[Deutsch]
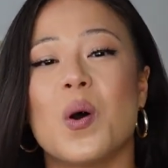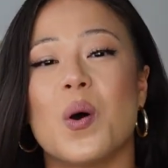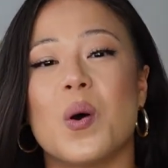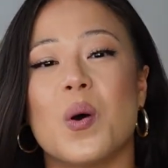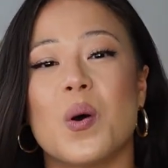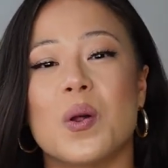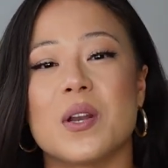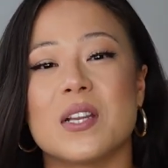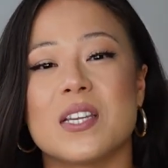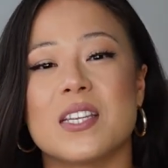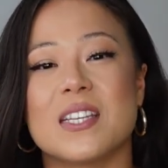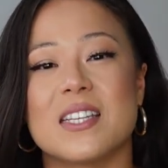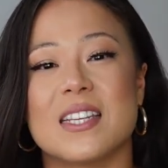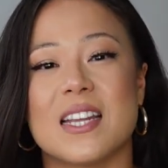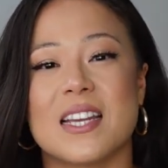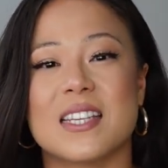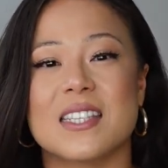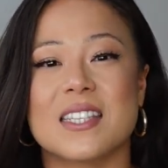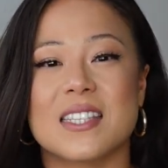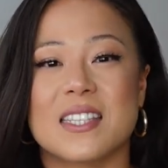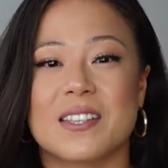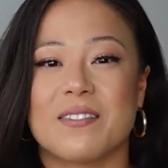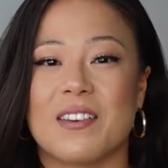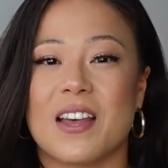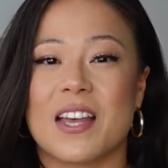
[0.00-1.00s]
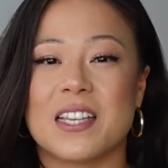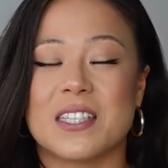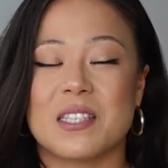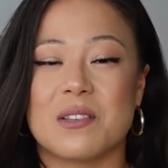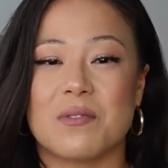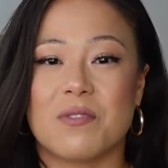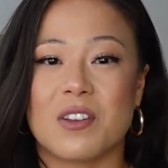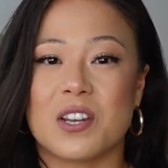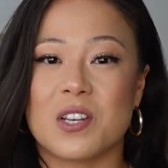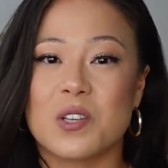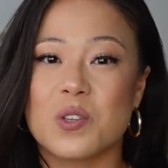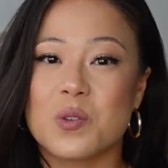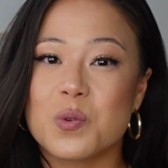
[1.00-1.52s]
Und das ist
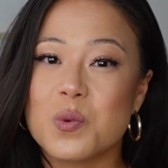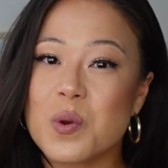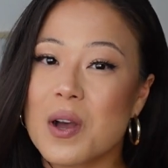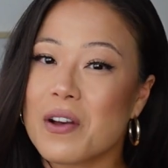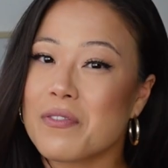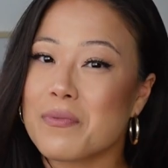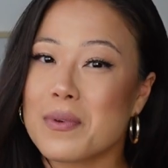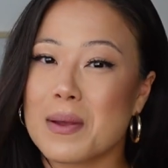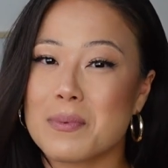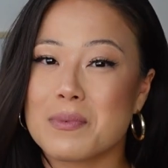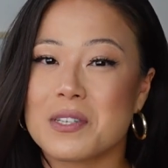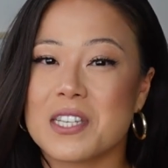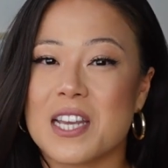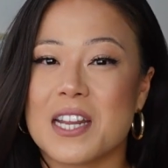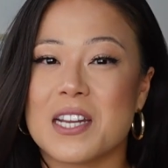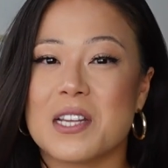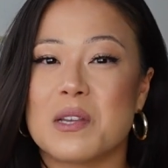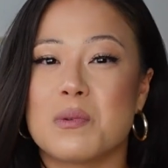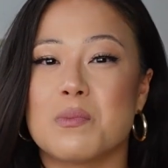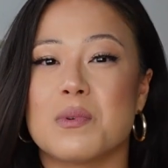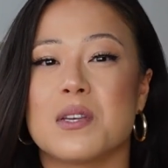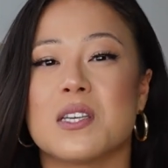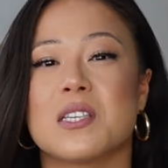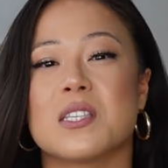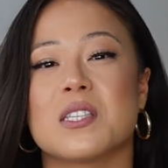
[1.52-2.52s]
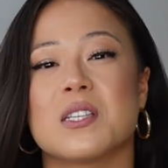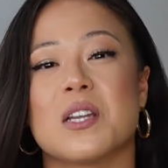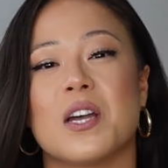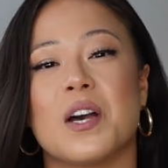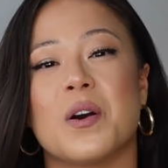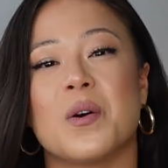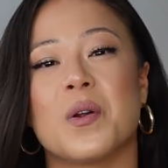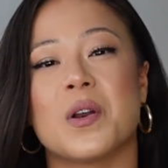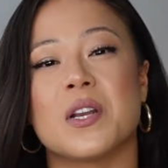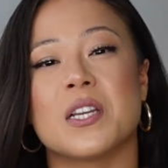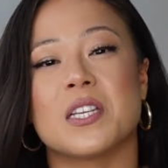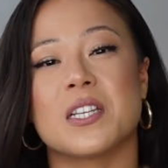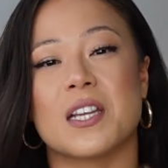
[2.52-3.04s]
quasi, wenn du auf meinem Channel bist
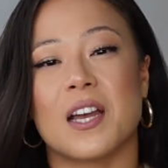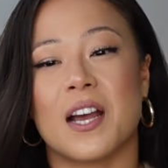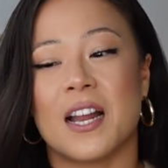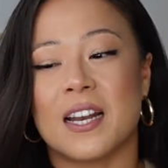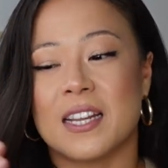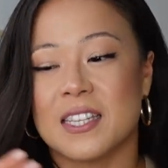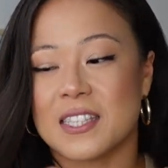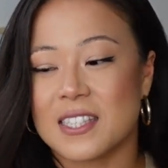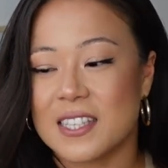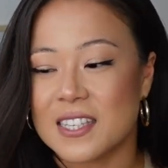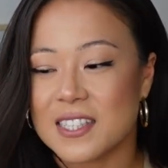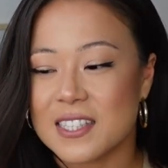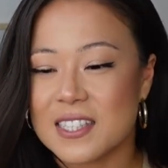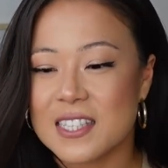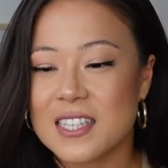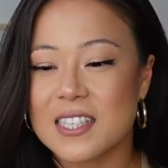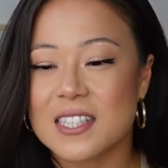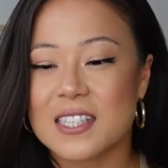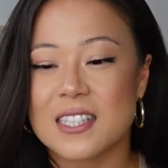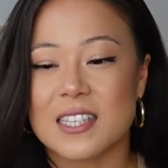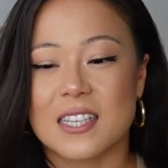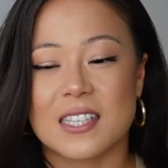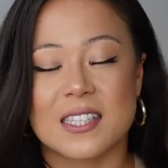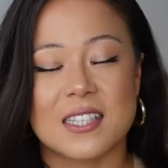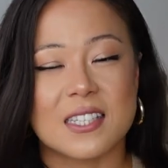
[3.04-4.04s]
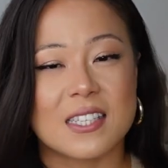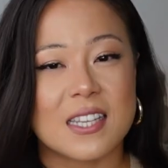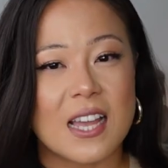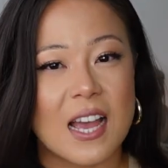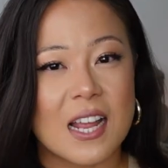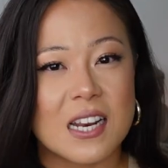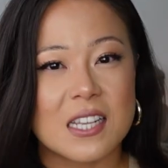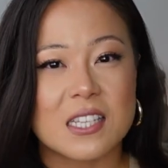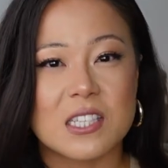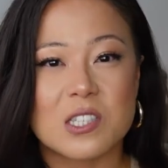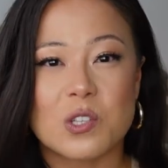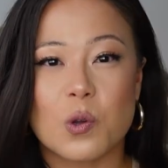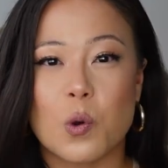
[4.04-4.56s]
und alles hier siehst, das ist
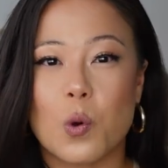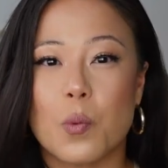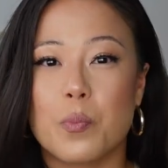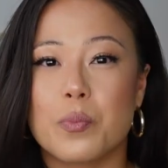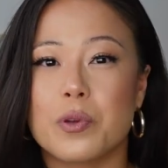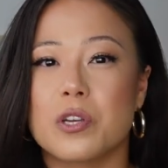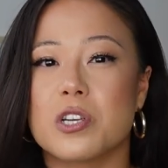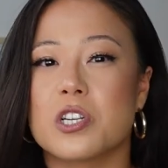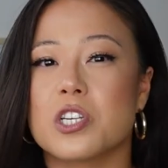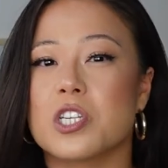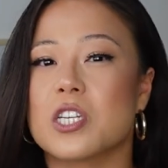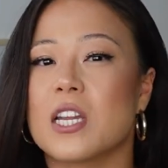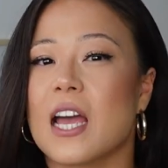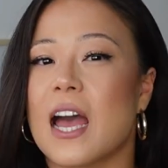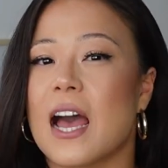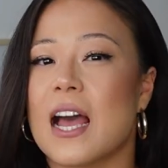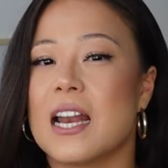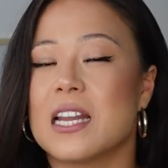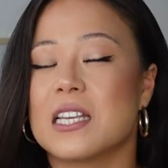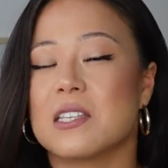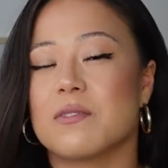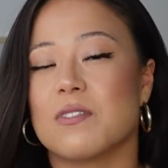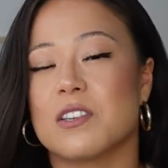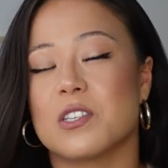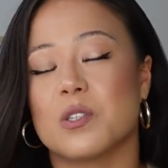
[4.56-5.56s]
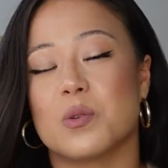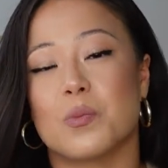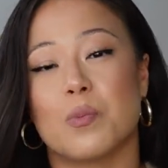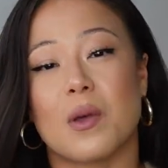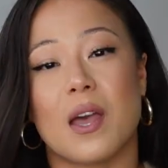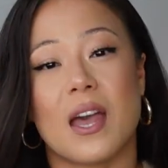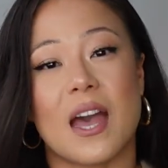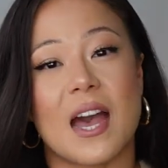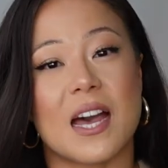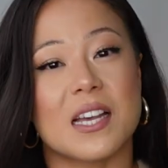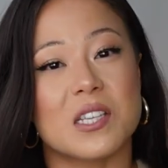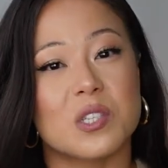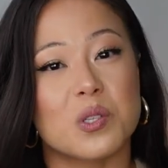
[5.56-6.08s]
alles tropisch, alles, was du
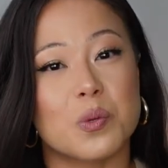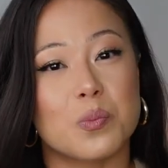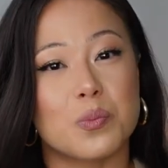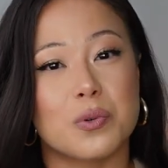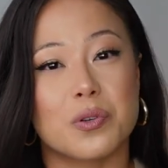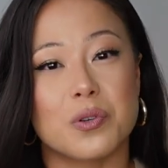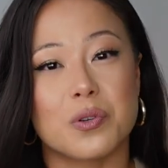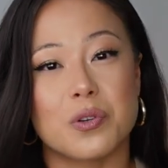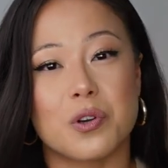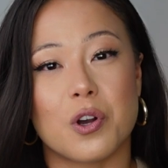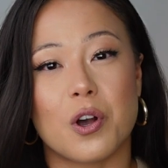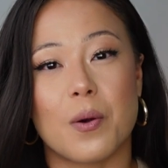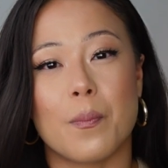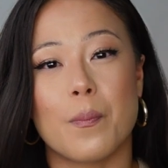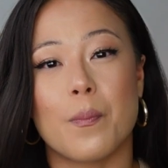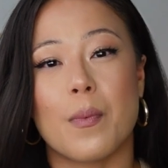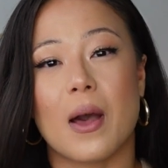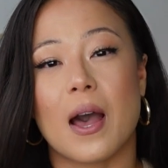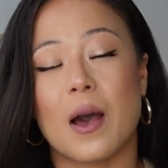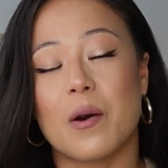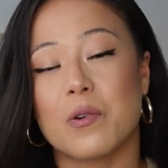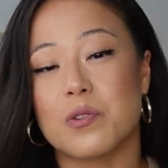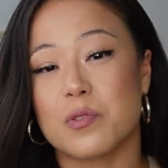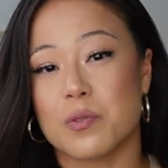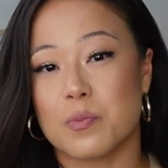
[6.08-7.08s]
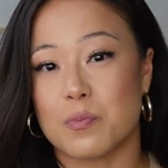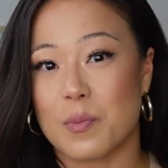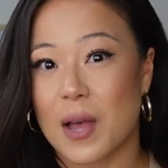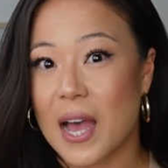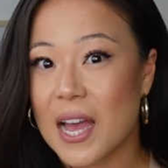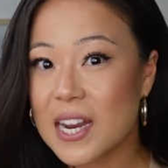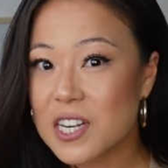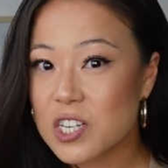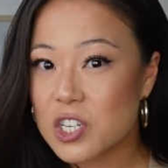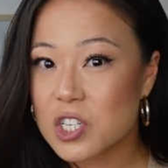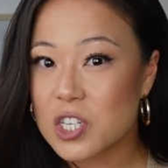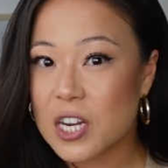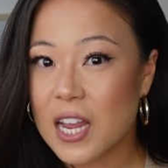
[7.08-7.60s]
bei astro.com
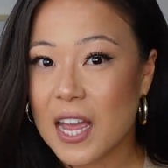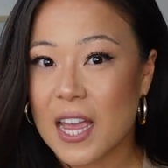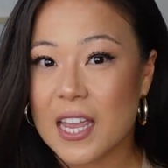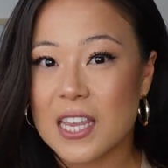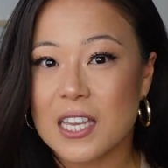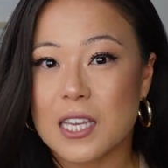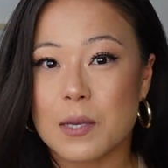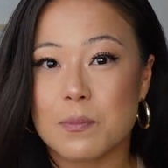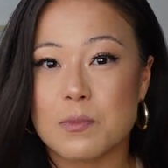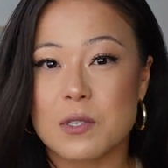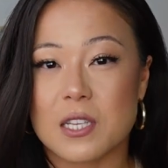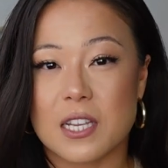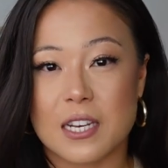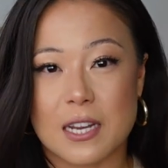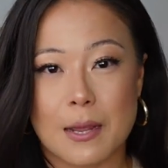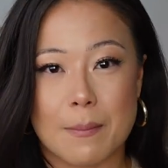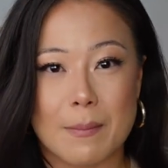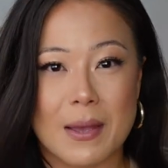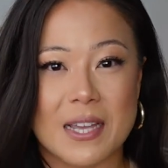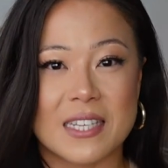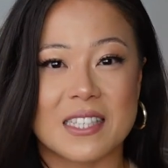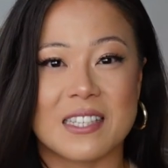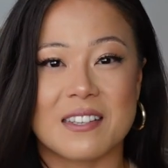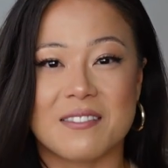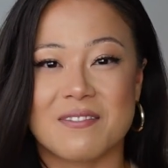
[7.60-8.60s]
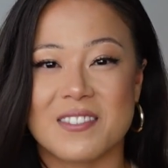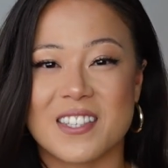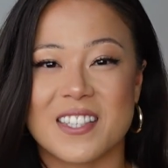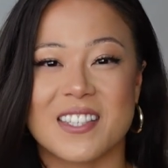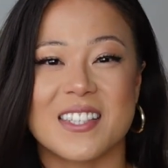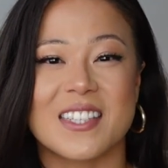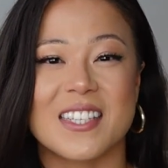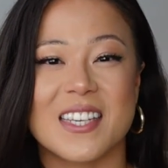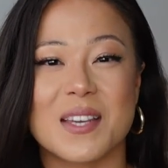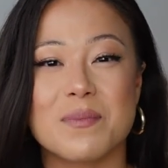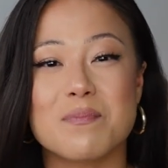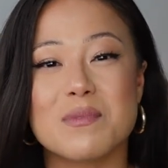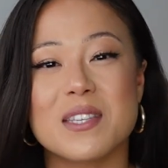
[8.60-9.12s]
automatisch eingibst in der Maske, wie
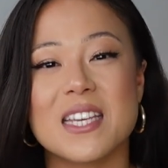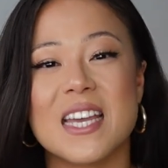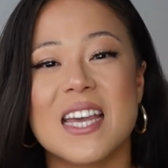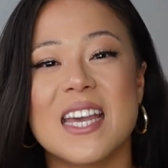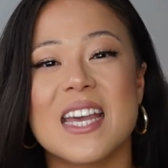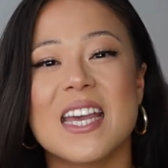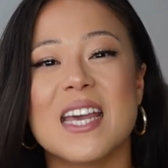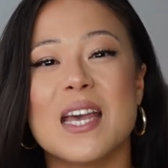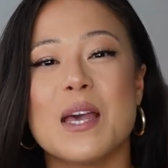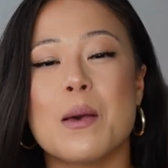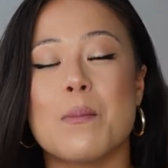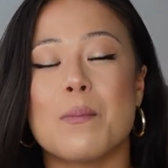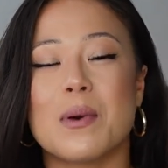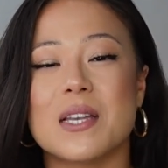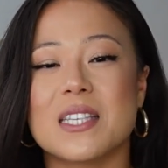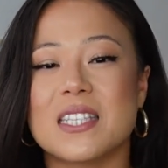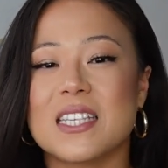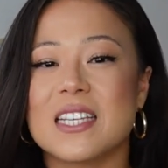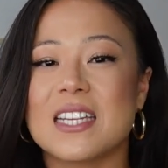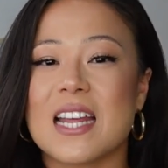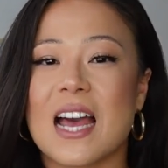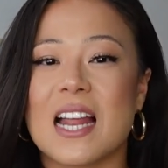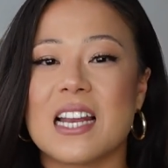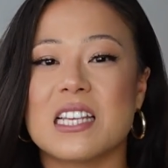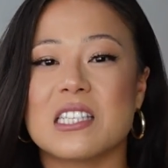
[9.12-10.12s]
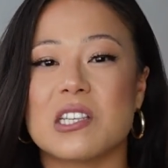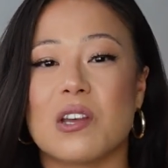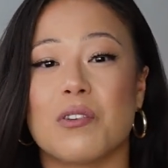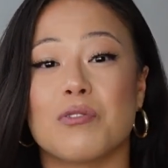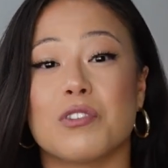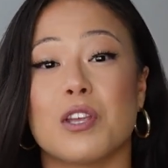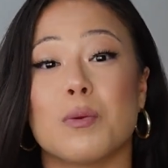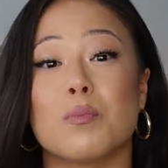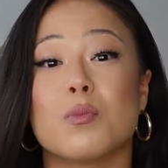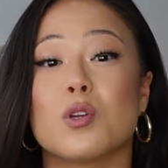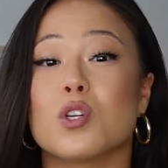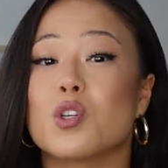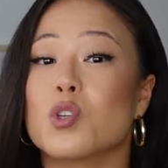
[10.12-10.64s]
sie gibt, basiert alles auf
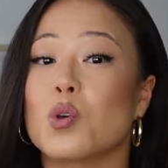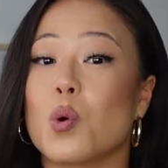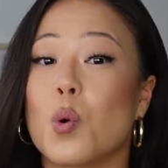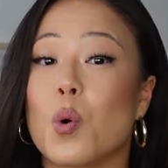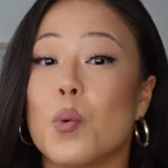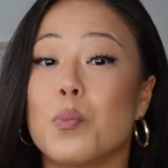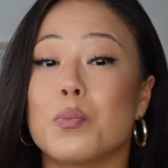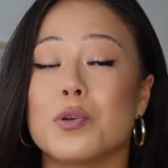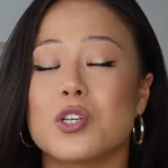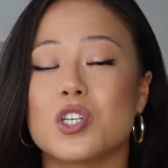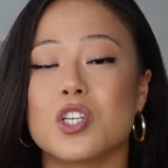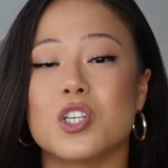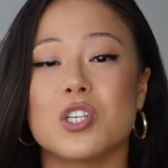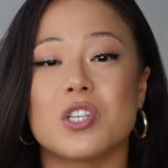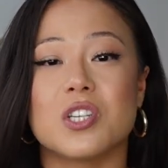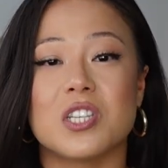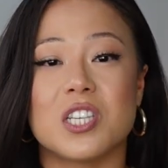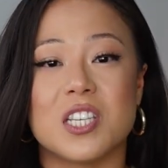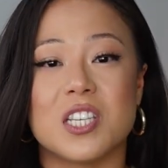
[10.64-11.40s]
dem tropischen